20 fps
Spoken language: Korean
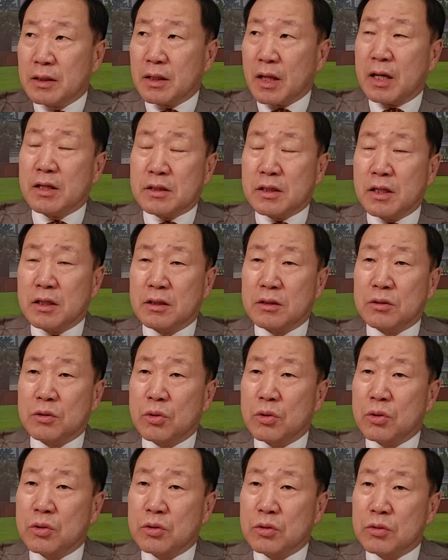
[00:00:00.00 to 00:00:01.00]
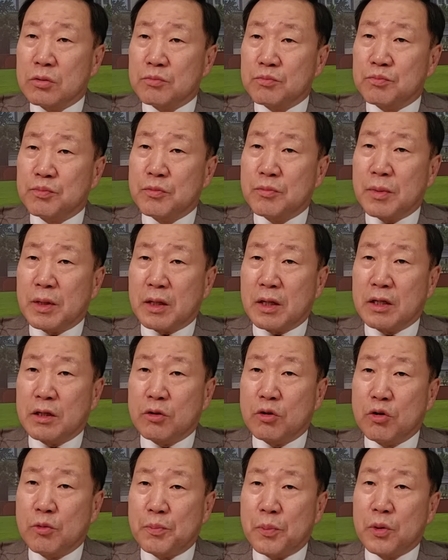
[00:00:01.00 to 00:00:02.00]
대장동뿐만
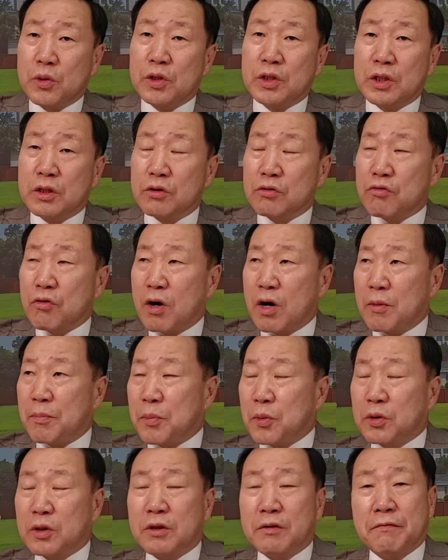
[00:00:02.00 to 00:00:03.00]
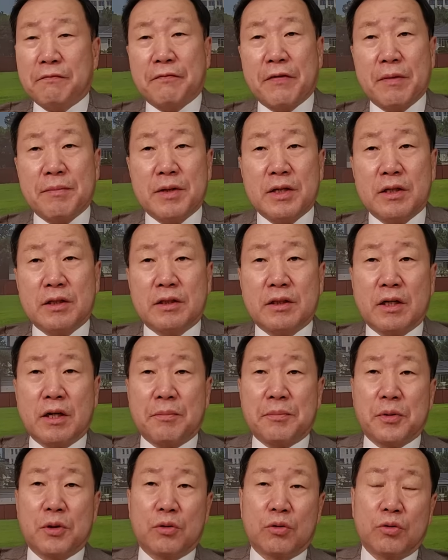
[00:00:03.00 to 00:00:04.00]
아니고 본인과 본인
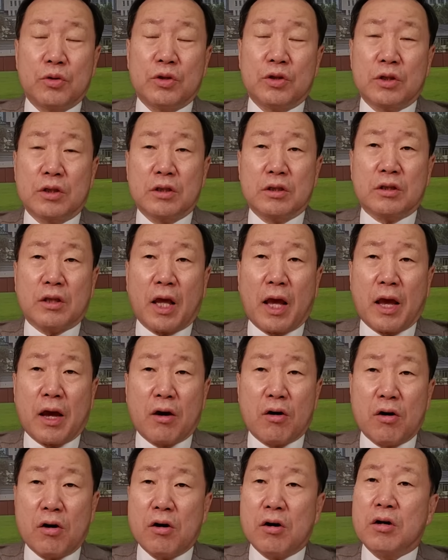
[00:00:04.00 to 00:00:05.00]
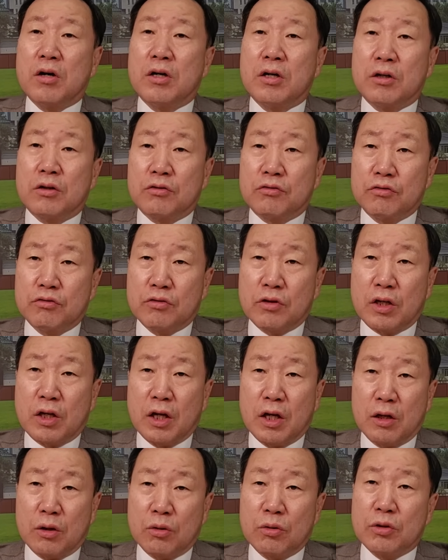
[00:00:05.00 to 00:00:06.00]
패밀리들의 변호인들을 대거
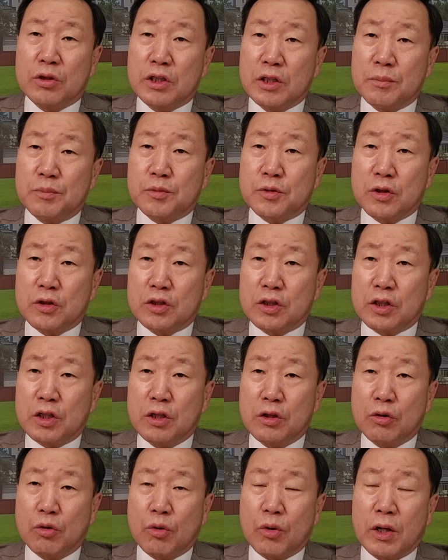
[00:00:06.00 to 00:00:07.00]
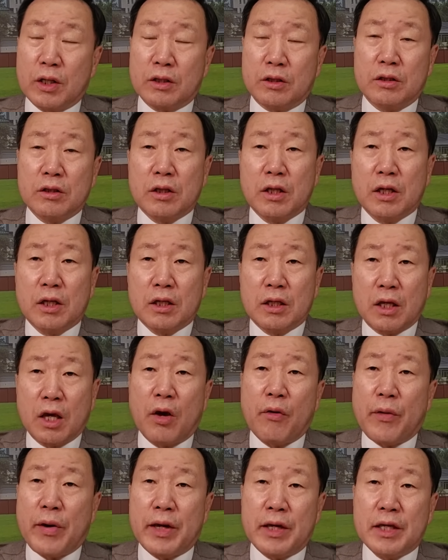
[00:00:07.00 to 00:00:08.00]
국회로 입성시키려고 했던
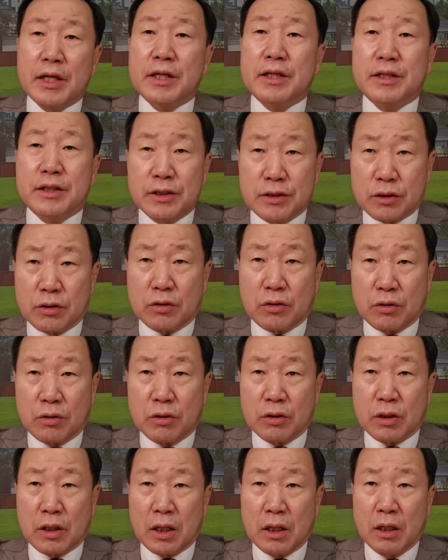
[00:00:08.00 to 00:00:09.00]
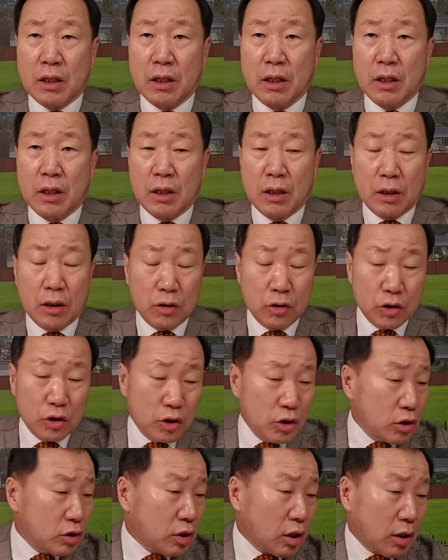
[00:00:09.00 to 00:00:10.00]
계획이 있었던 거다.
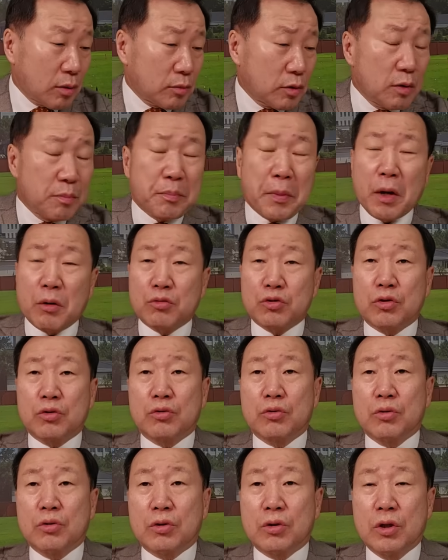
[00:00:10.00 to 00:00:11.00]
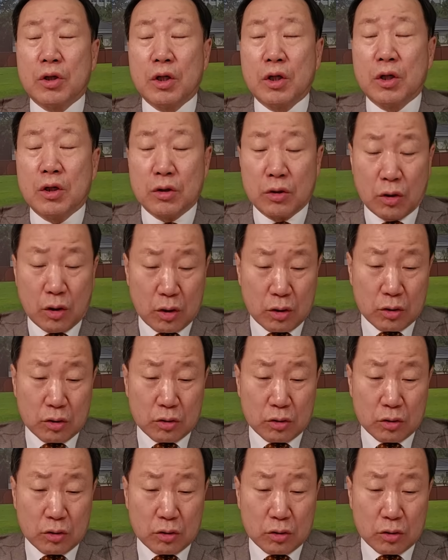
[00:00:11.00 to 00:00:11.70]
이 사람들 빼고서도 예를